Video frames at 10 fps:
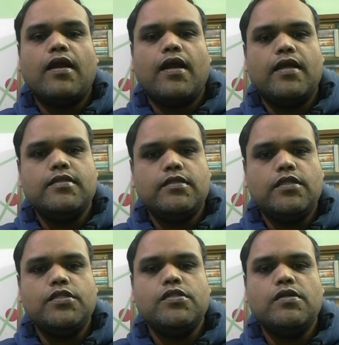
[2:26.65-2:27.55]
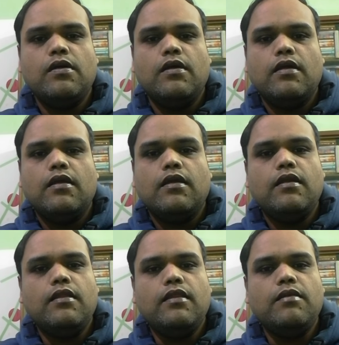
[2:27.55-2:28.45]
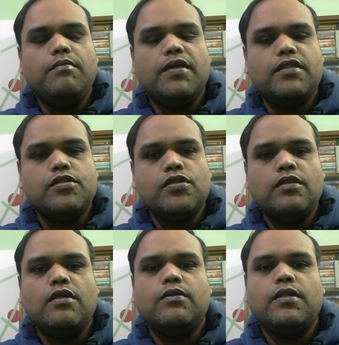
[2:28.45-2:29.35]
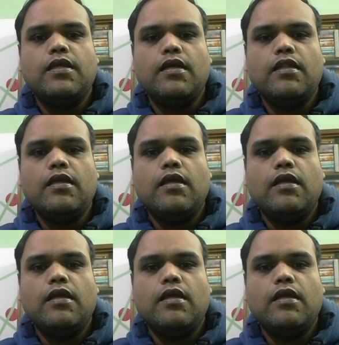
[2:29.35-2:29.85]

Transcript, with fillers: আইনসৃষ্ট কৃত্রিম ব্যক্তিসত্তার অধিকারী